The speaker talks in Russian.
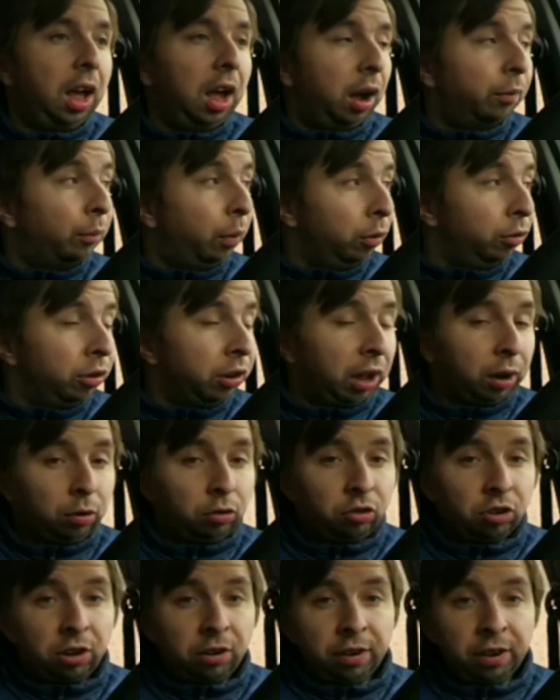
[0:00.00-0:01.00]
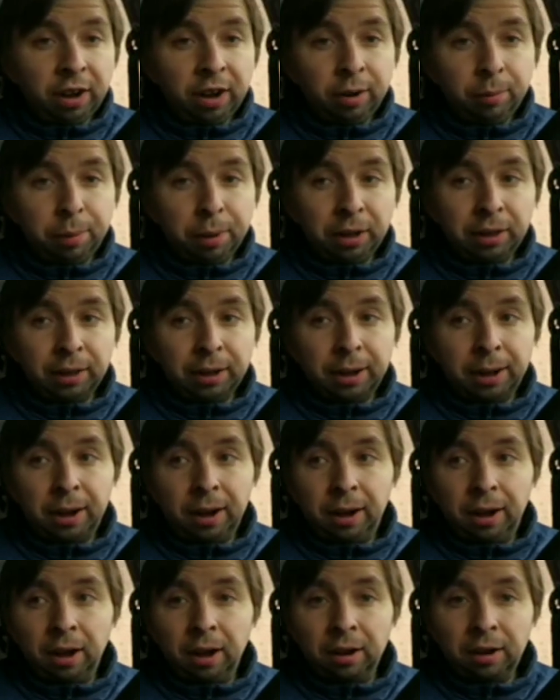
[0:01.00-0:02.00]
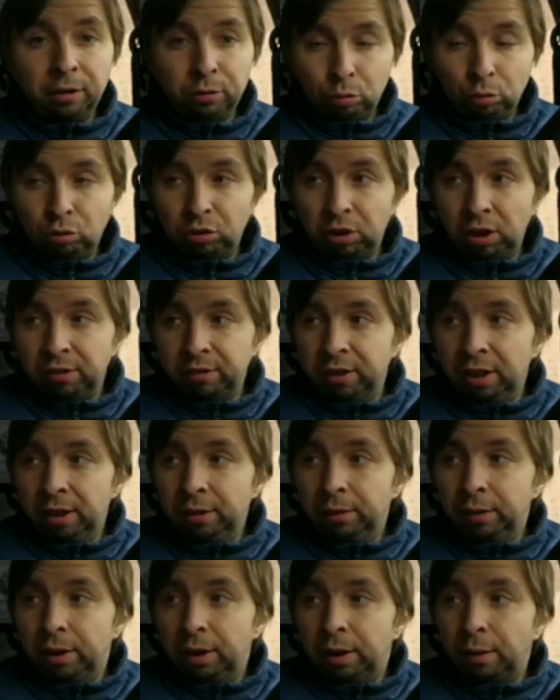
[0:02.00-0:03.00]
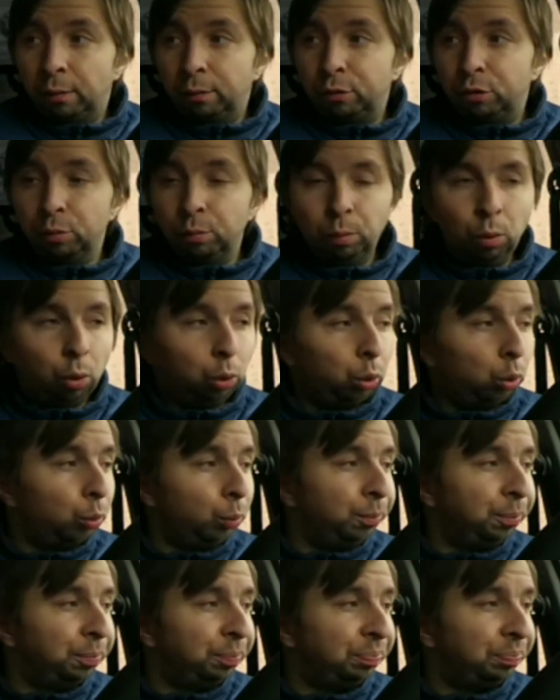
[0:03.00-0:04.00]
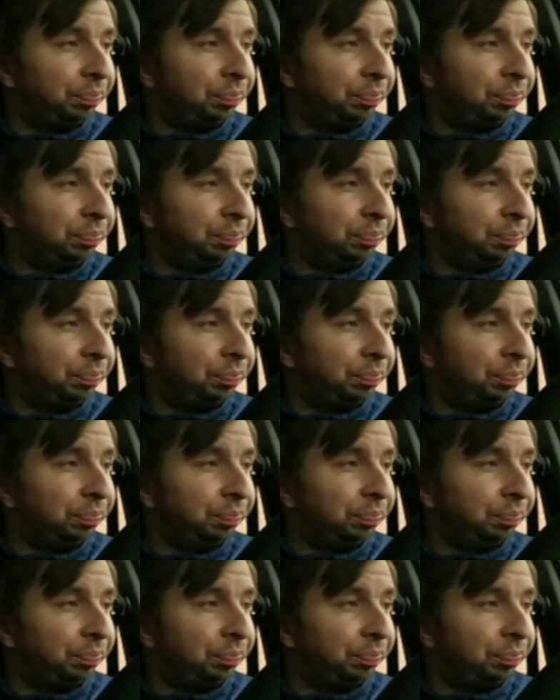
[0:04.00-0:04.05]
В общем, короче говоря, ребята, а, раз уж сказал, а, в субботу